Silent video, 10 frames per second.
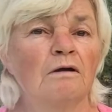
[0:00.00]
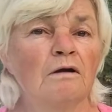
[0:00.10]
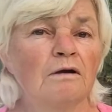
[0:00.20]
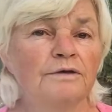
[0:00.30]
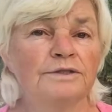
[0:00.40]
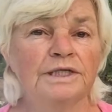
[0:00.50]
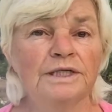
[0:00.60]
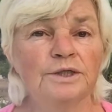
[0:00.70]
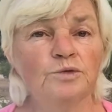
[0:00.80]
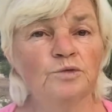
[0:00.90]
Euh, des
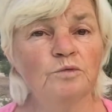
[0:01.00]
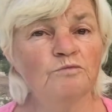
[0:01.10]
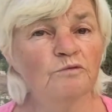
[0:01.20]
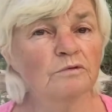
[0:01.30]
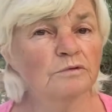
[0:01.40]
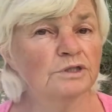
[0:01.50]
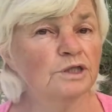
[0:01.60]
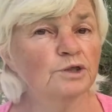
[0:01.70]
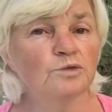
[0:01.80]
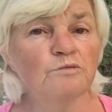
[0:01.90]
légumes, euh,
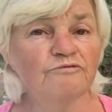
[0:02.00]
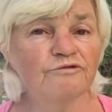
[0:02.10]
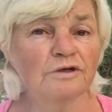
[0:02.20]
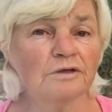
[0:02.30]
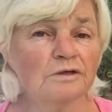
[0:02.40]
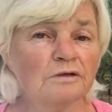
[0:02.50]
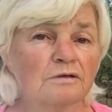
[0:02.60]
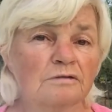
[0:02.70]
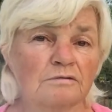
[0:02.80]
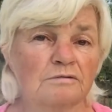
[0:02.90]
des légumes
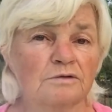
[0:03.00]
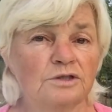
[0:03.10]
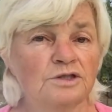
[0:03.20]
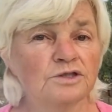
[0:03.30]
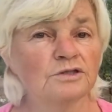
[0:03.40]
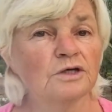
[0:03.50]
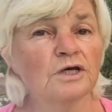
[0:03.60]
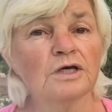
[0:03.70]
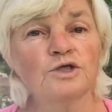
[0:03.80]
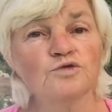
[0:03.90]
verts, qui
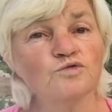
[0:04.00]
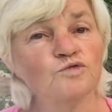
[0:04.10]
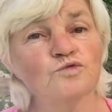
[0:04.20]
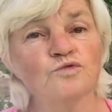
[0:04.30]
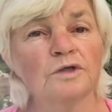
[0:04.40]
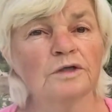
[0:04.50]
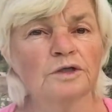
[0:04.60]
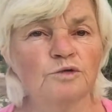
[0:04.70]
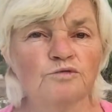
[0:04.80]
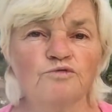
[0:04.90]
seraient issus d'une
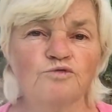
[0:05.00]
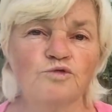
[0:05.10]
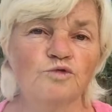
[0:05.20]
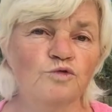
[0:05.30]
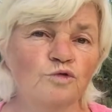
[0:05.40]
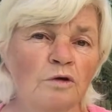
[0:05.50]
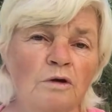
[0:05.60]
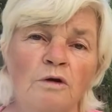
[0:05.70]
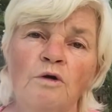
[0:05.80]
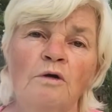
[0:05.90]
agriculture
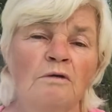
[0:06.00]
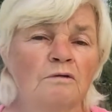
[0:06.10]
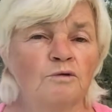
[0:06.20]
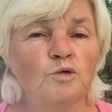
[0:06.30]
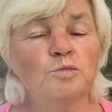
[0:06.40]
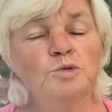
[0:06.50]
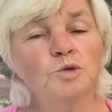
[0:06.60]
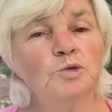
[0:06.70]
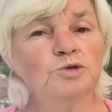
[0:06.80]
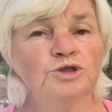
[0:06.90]
ou
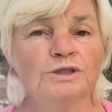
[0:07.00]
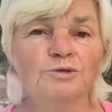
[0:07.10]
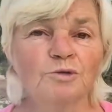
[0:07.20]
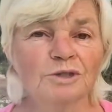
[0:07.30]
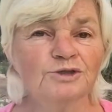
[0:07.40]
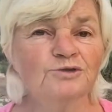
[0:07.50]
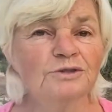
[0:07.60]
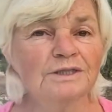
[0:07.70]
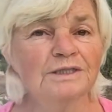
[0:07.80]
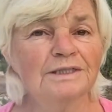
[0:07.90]
biologique ou
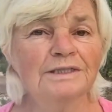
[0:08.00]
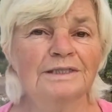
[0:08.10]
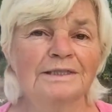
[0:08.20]
raisonnée,